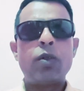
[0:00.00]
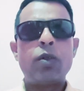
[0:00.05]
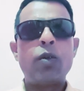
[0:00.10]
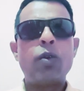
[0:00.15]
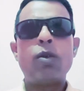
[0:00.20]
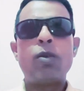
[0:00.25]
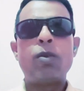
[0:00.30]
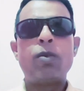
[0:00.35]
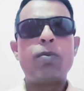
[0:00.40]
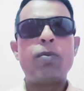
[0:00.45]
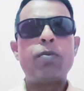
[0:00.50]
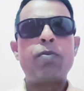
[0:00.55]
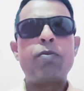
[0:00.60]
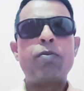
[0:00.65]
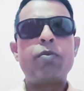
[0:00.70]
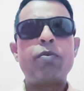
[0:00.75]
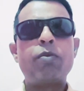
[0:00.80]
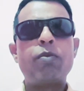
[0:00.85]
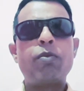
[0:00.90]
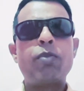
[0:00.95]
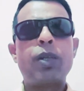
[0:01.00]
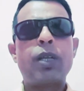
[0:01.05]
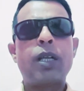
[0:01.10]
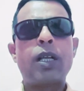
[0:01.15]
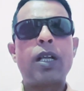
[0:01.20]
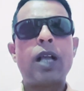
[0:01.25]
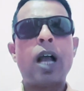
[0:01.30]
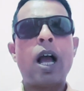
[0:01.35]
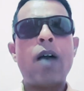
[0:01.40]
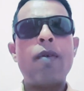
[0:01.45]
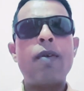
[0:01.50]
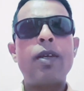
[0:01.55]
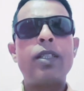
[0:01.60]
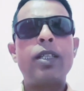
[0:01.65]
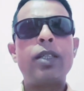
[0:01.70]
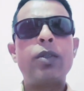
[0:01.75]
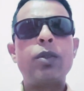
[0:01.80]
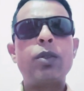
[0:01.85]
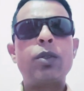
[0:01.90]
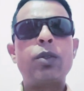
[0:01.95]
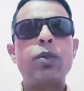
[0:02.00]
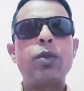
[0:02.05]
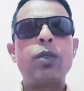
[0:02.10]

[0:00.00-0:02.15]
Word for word: तो कहावत है